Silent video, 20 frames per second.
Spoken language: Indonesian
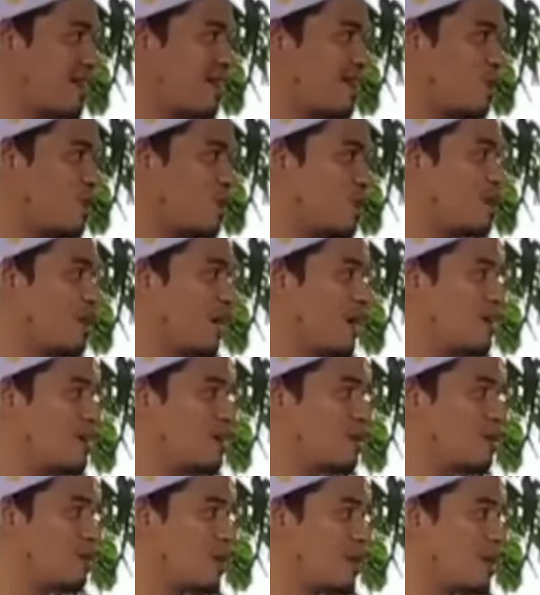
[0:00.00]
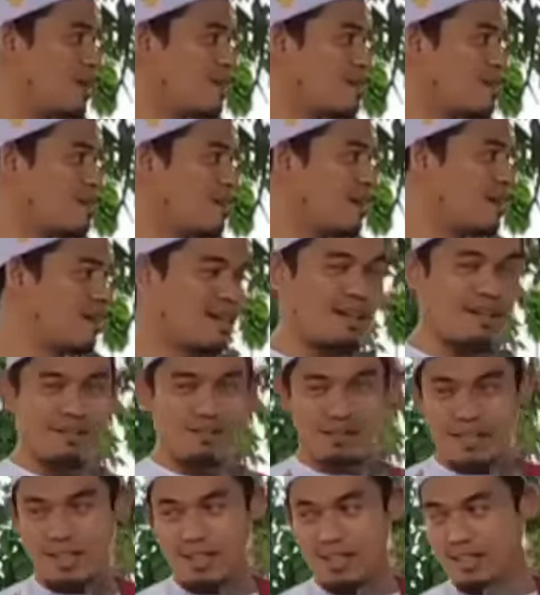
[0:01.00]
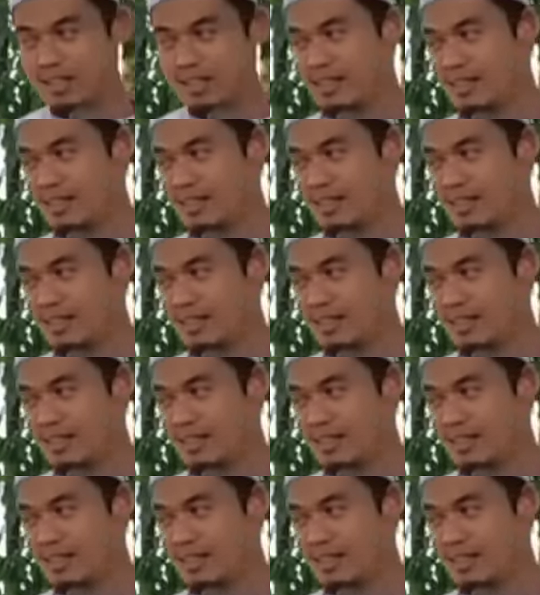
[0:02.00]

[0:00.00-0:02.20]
itu dari zuriat Sayyidah Fa,